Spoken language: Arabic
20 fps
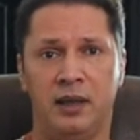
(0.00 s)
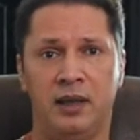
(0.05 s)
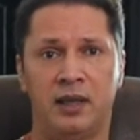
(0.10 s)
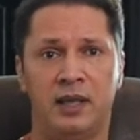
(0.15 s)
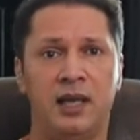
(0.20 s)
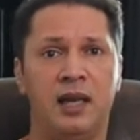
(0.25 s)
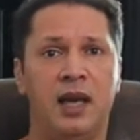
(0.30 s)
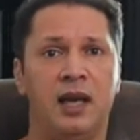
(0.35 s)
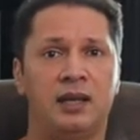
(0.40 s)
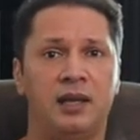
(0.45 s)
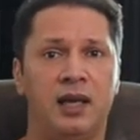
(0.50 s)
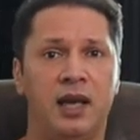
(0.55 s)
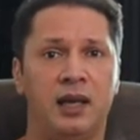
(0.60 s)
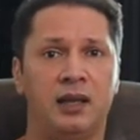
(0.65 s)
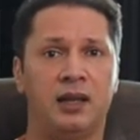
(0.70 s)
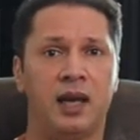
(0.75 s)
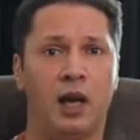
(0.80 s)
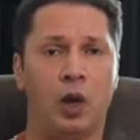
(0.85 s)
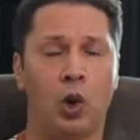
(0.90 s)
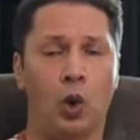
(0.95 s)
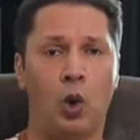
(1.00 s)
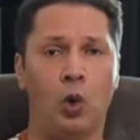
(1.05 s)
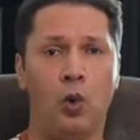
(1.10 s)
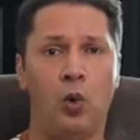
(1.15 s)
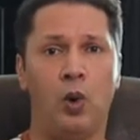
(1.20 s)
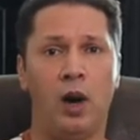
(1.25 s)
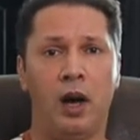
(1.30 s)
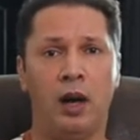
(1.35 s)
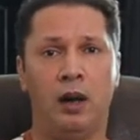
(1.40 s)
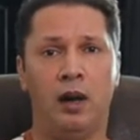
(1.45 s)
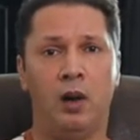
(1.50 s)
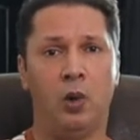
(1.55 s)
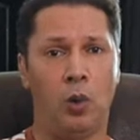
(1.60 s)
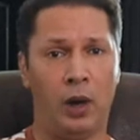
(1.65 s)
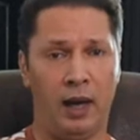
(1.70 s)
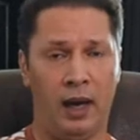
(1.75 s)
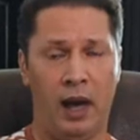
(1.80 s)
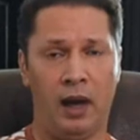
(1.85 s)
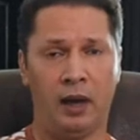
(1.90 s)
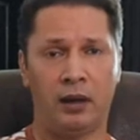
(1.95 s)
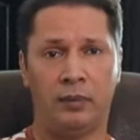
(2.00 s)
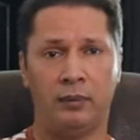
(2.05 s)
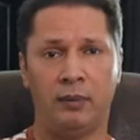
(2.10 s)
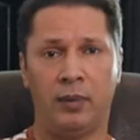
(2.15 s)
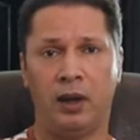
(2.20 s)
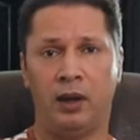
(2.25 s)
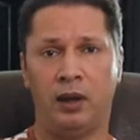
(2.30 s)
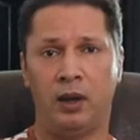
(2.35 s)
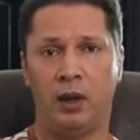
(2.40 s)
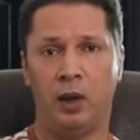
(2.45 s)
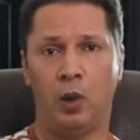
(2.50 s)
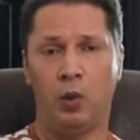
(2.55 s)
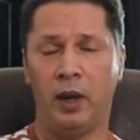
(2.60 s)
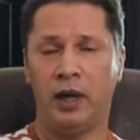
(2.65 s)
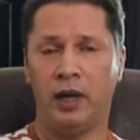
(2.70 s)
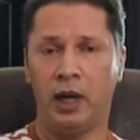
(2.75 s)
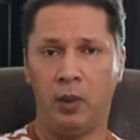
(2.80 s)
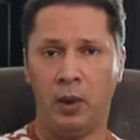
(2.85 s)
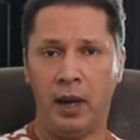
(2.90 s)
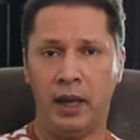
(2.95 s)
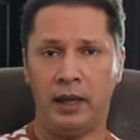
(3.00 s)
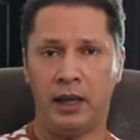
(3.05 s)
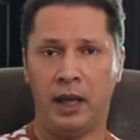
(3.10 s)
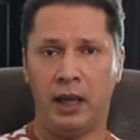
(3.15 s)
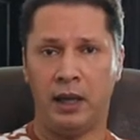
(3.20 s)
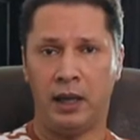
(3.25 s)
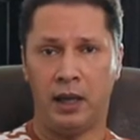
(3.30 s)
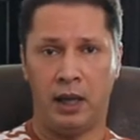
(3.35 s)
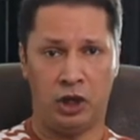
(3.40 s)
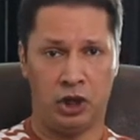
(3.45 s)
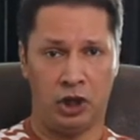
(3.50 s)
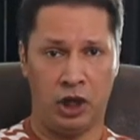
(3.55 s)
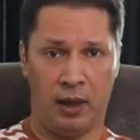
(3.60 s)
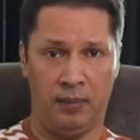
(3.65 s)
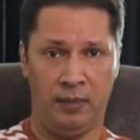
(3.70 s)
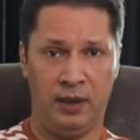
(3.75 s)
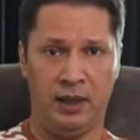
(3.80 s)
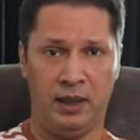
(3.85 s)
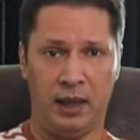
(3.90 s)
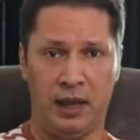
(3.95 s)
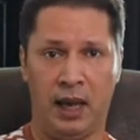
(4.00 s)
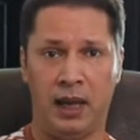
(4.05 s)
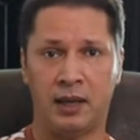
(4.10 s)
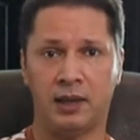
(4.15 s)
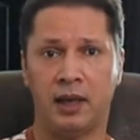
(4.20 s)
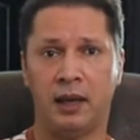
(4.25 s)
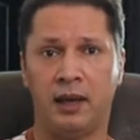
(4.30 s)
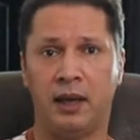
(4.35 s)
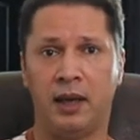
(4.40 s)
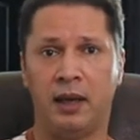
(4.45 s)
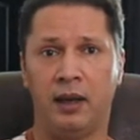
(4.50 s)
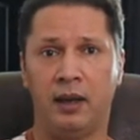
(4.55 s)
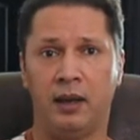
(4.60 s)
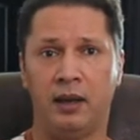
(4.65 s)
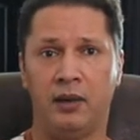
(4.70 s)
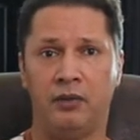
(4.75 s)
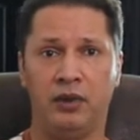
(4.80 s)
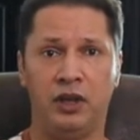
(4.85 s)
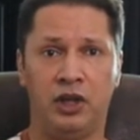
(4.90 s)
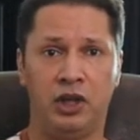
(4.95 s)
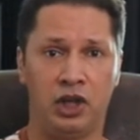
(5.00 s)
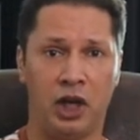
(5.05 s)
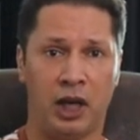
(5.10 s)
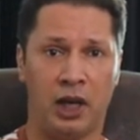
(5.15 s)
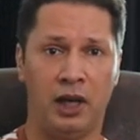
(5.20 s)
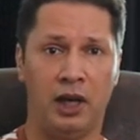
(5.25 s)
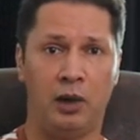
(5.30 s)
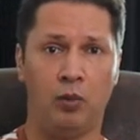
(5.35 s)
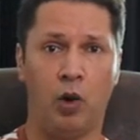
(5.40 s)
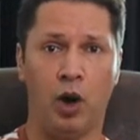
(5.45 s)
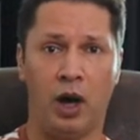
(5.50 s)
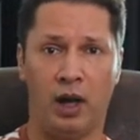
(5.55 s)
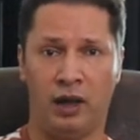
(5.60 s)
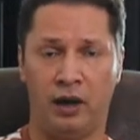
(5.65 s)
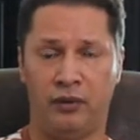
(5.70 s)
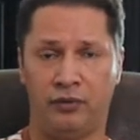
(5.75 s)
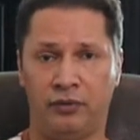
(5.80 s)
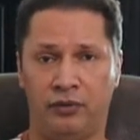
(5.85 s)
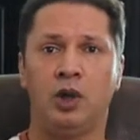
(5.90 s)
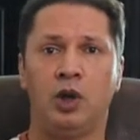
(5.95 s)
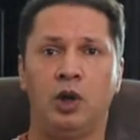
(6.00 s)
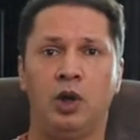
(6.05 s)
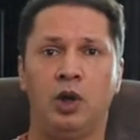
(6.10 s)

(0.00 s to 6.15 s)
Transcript: سياسات القوة والحرب والنوايا الشعبية الحسنة في شكل مغلف